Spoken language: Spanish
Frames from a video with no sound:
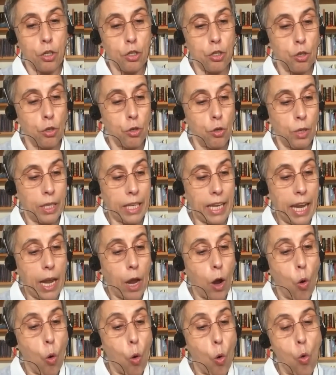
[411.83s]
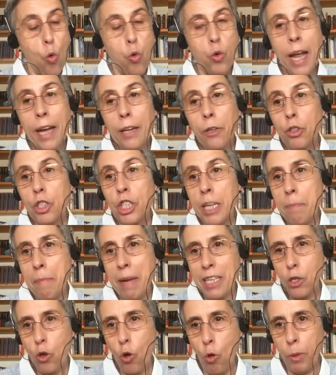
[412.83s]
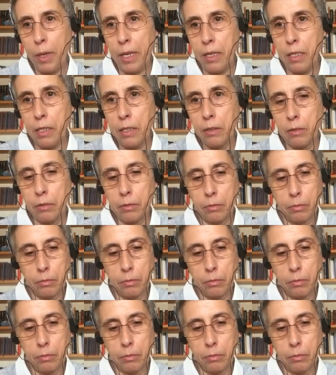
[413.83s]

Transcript: solo que una noche más joven.